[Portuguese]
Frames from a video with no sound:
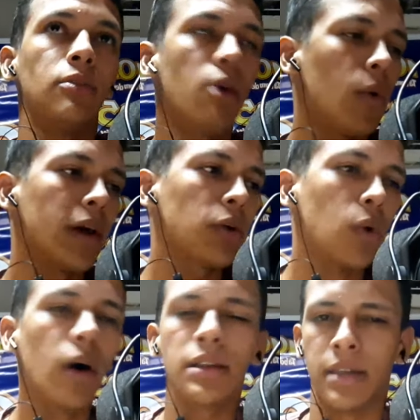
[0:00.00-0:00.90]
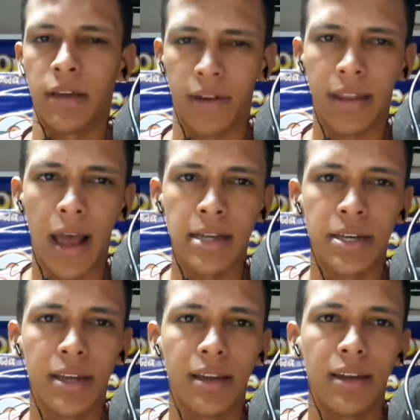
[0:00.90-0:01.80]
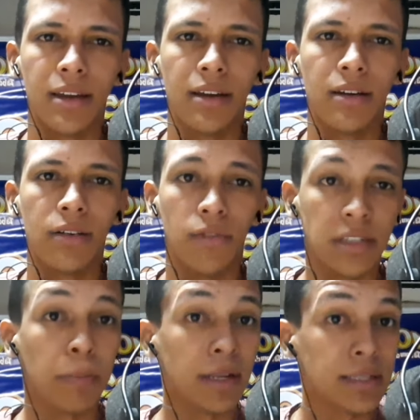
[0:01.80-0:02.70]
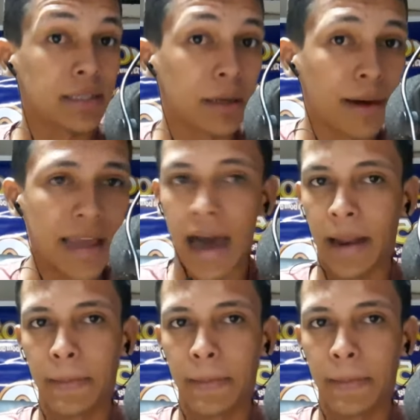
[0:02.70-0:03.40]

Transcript: qualquer coisa, na verdade, você precisa trabalhar.